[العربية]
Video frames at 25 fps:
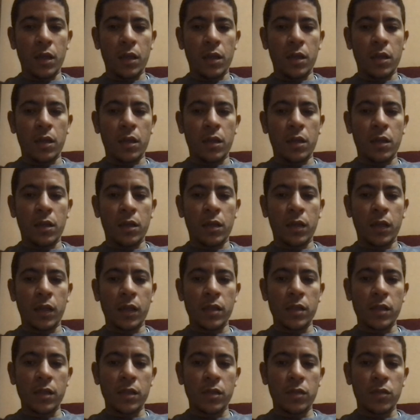آه،
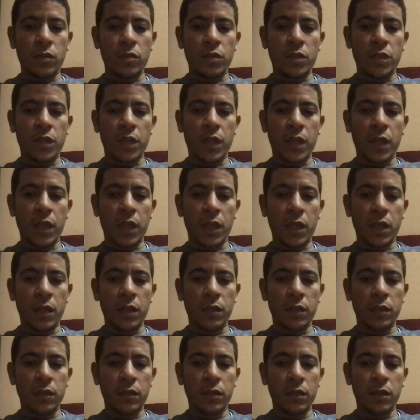حصص كل شريك
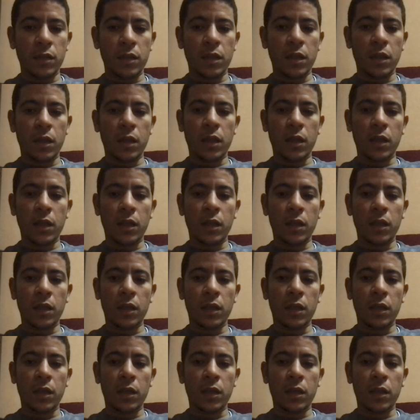
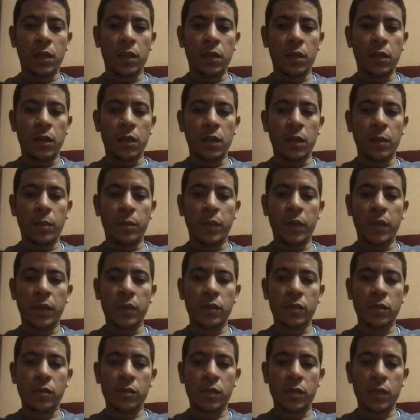لي
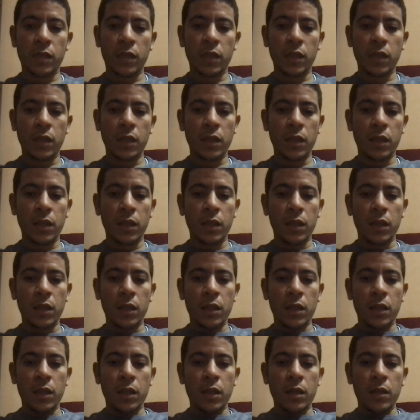بارت سوسيال
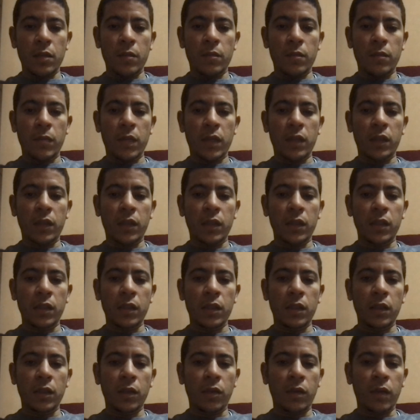مع
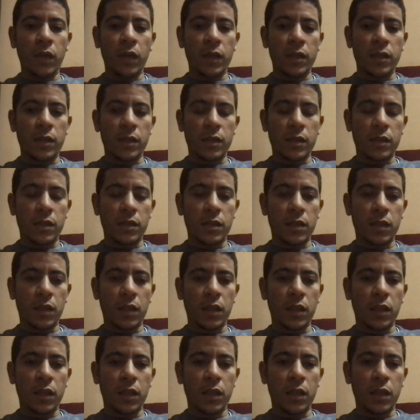تحديد نوع الحصص
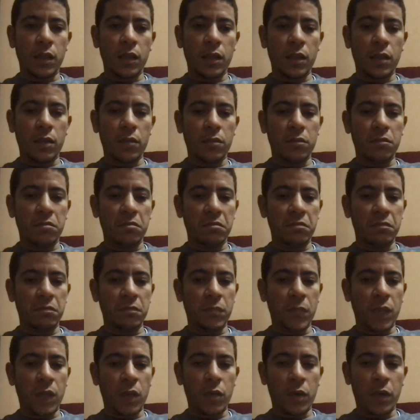النقدية
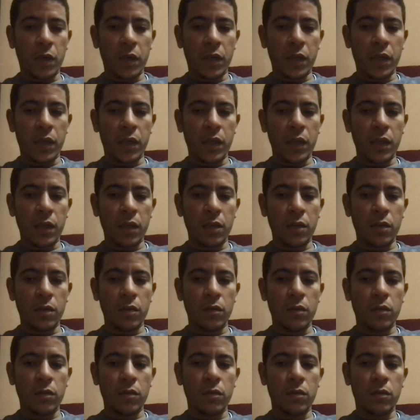أو عينية
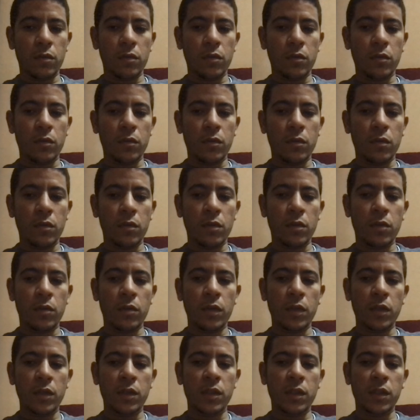
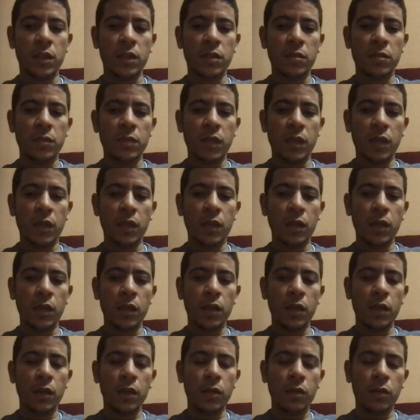والتي يتم
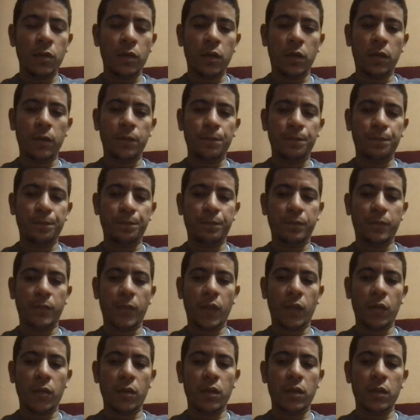تعيينها
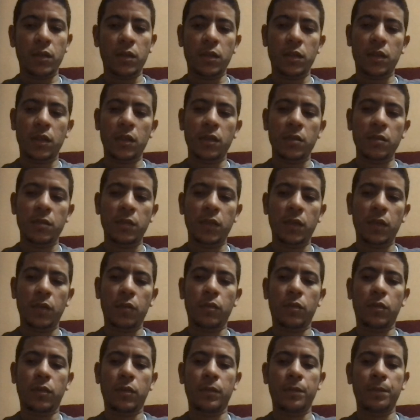والتي يتم
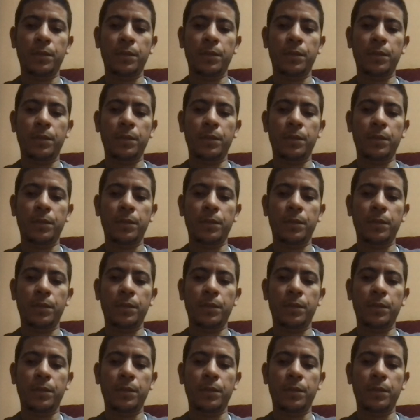تعيينها